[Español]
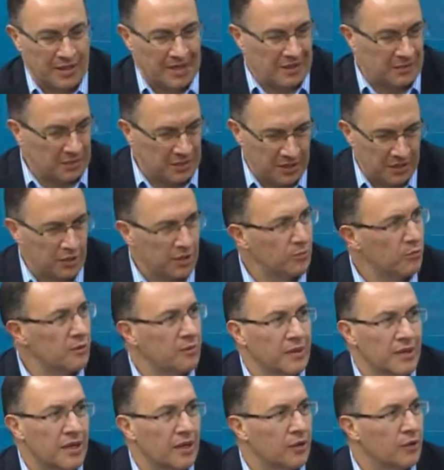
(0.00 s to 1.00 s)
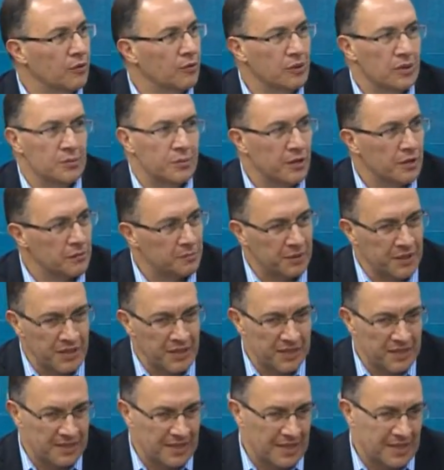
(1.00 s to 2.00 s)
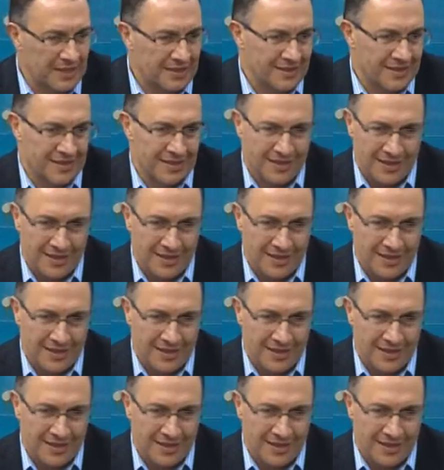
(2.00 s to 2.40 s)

administró muy bien el club, un tipo de empresas